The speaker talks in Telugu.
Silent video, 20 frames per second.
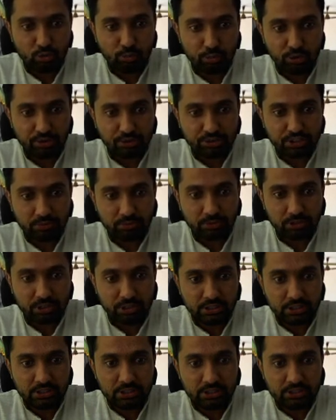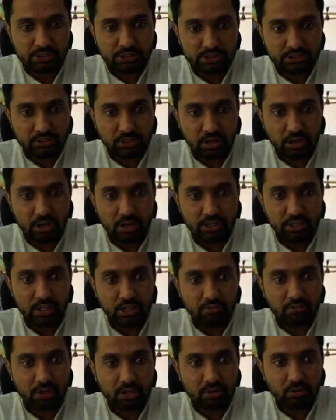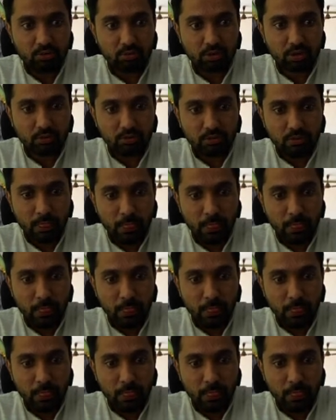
ఉపయోగించడం స్థానిక వనరులను